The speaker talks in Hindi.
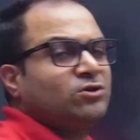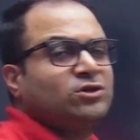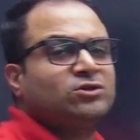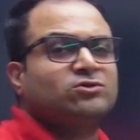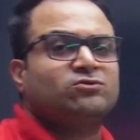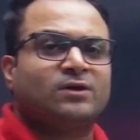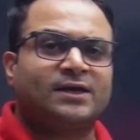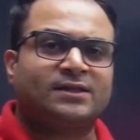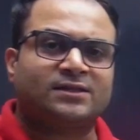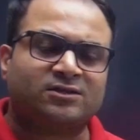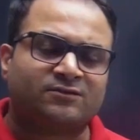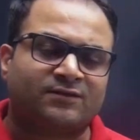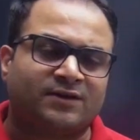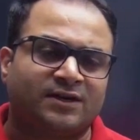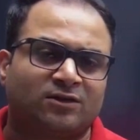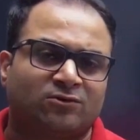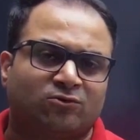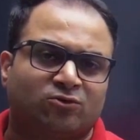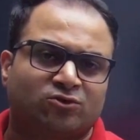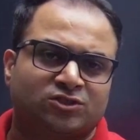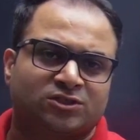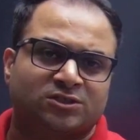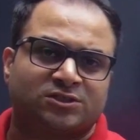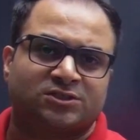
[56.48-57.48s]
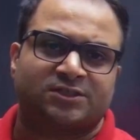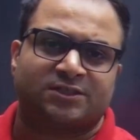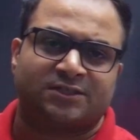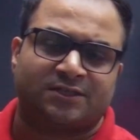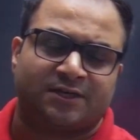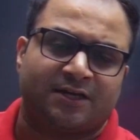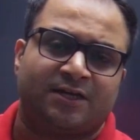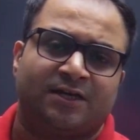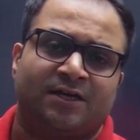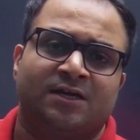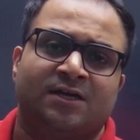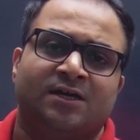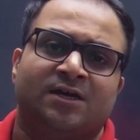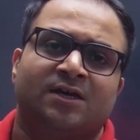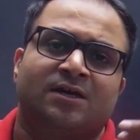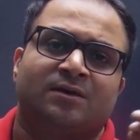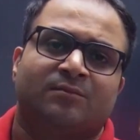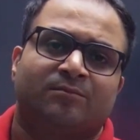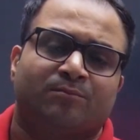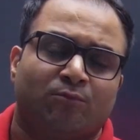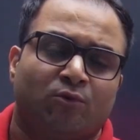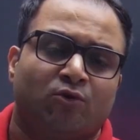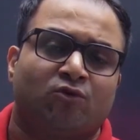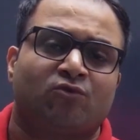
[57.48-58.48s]
तो ऐसे वाले क्वेश्चन जनरली
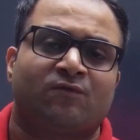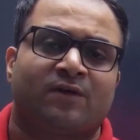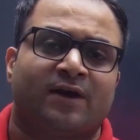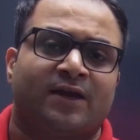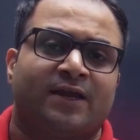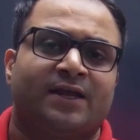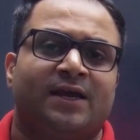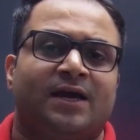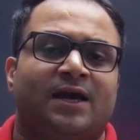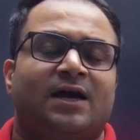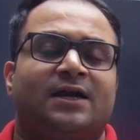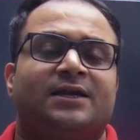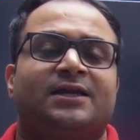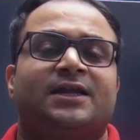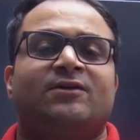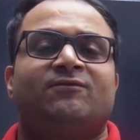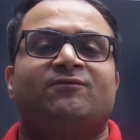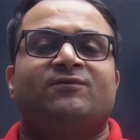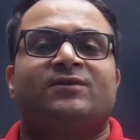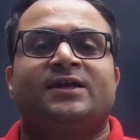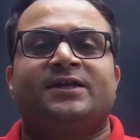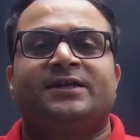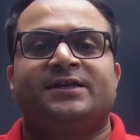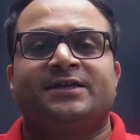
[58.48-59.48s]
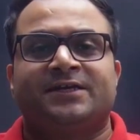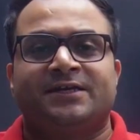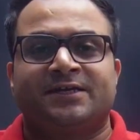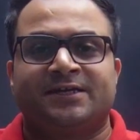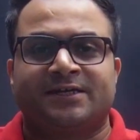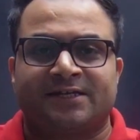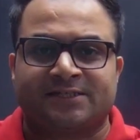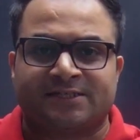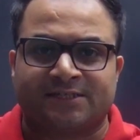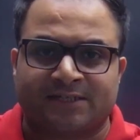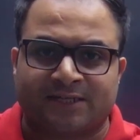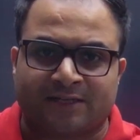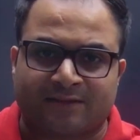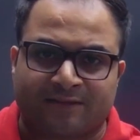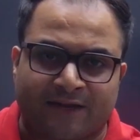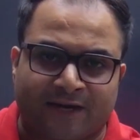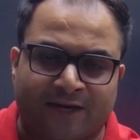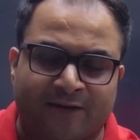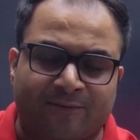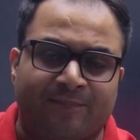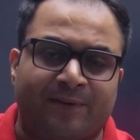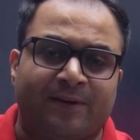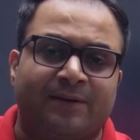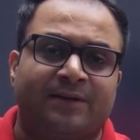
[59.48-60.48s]
बुक वाले डेफिनेट इंटीग्रेशन के
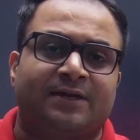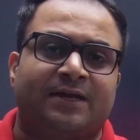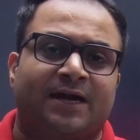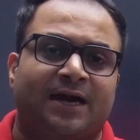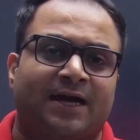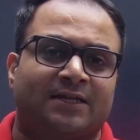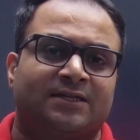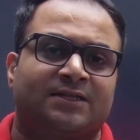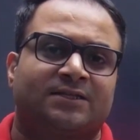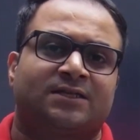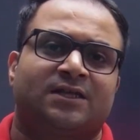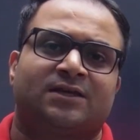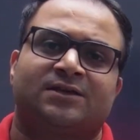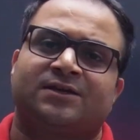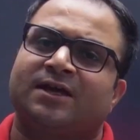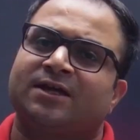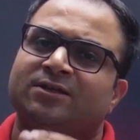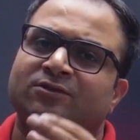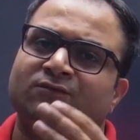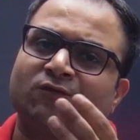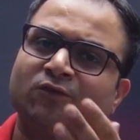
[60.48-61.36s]
साइड पे डाल देते हैं या तो फिर